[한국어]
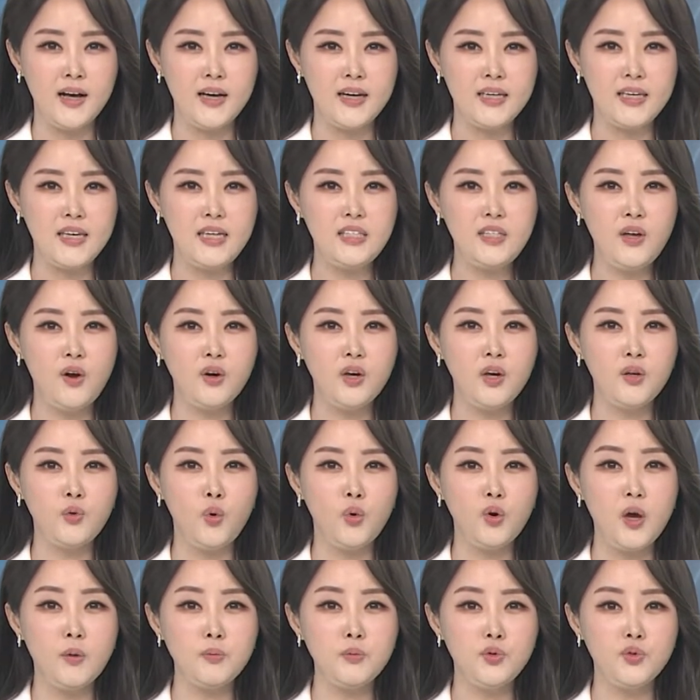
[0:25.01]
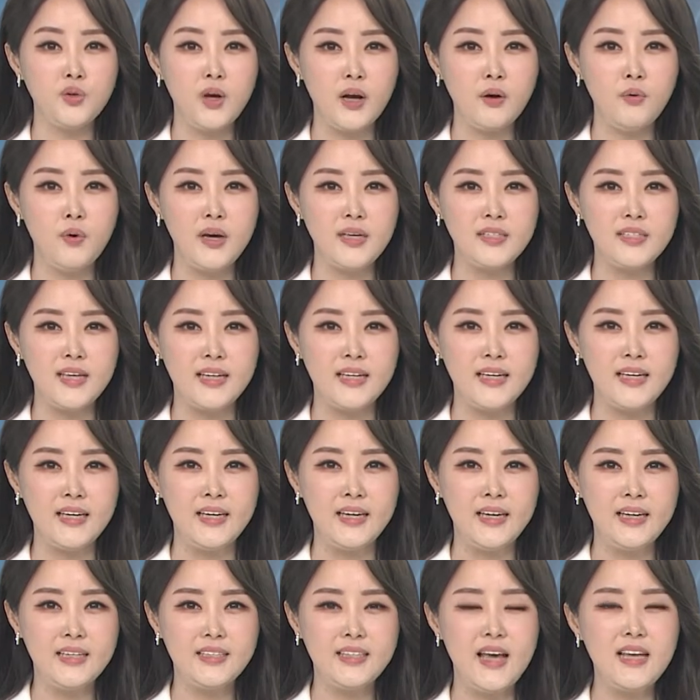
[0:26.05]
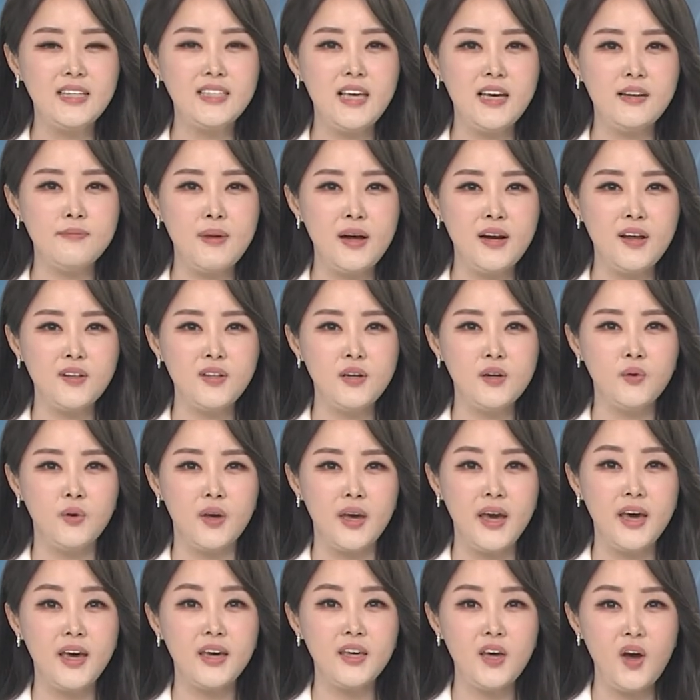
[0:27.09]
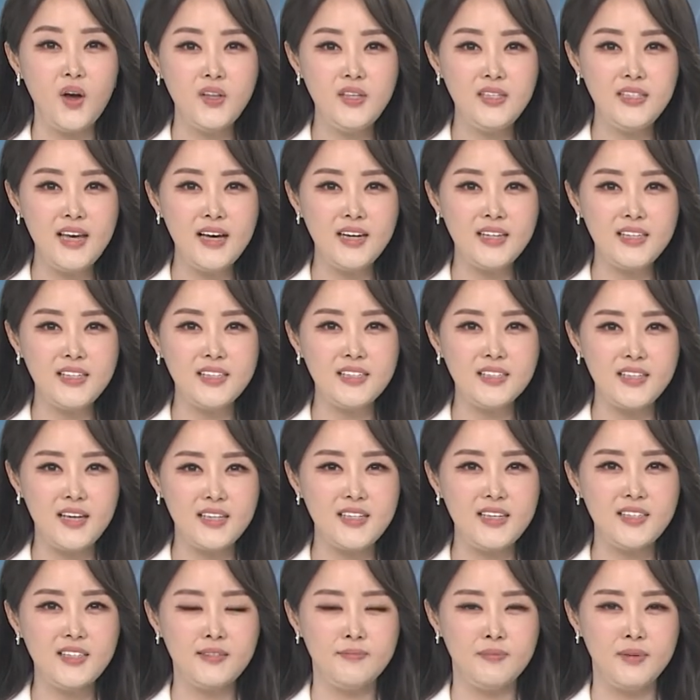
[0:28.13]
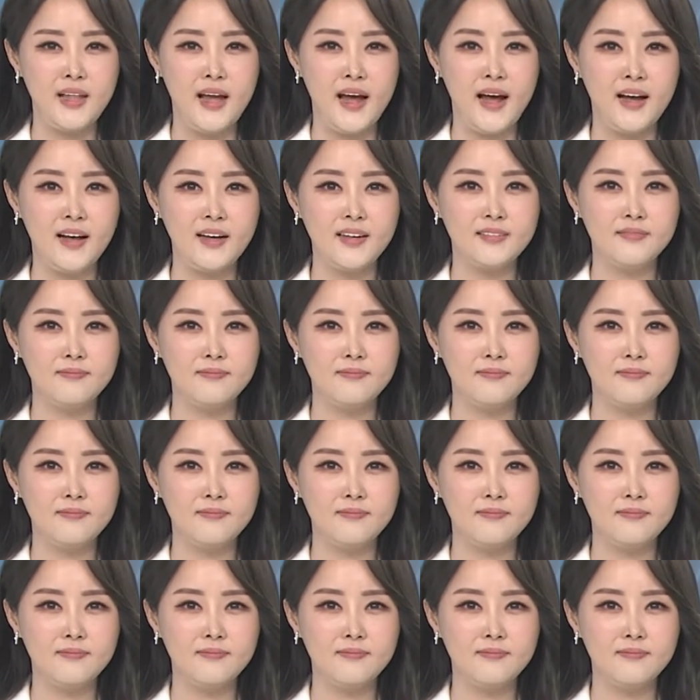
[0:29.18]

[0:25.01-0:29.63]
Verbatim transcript: 이성희 농협중앙회장이 대책 마련을 위해 현장을 찾았습니다.